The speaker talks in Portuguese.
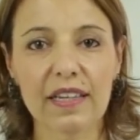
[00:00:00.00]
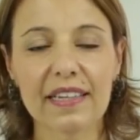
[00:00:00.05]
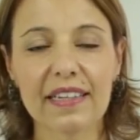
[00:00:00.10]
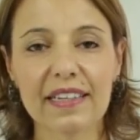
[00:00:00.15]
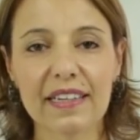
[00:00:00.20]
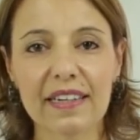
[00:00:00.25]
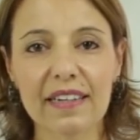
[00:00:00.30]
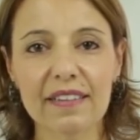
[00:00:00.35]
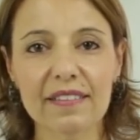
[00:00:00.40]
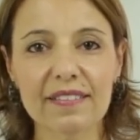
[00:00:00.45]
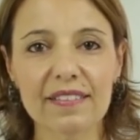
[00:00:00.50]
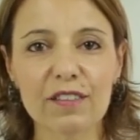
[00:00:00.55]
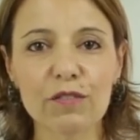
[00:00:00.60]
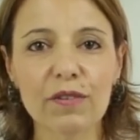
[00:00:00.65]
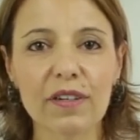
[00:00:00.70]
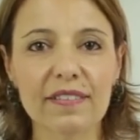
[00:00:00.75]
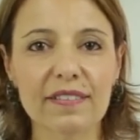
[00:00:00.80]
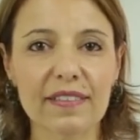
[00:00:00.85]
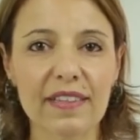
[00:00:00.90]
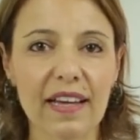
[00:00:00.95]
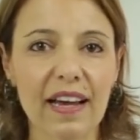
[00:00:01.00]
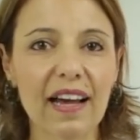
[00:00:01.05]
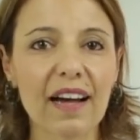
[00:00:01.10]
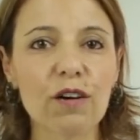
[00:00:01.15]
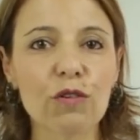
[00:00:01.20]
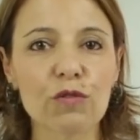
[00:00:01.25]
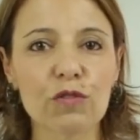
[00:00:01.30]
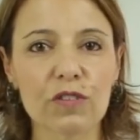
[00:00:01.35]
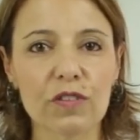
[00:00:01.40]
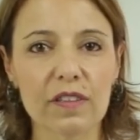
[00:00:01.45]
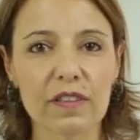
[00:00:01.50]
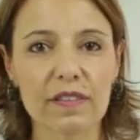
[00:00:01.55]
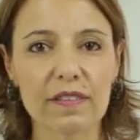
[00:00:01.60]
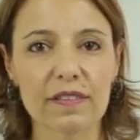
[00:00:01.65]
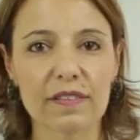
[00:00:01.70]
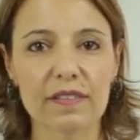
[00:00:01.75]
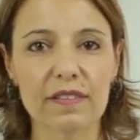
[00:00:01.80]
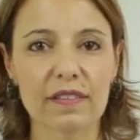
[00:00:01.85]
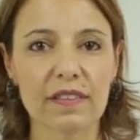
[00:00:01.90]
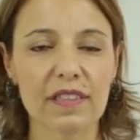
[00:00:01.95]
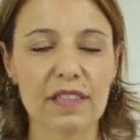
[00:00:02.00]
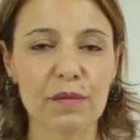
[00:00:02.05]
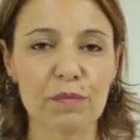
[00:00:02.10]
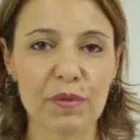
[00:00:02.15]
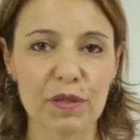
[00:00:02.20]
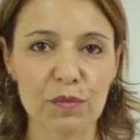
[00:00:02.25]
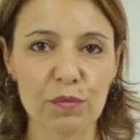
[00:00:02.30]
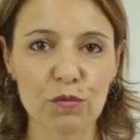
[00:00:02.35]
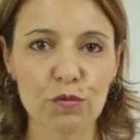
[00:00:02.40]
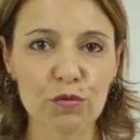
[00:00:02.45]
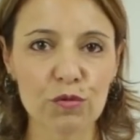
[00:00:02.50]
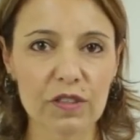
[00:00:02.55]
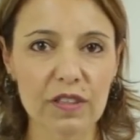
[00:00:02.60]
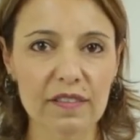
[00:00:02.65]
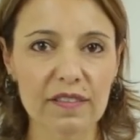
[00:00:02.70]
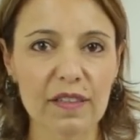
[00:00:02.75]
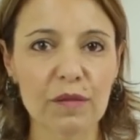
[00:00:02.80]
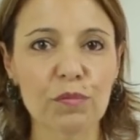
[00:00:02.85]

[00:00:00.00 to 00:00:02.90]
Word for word: Em relação às calças e bermudas,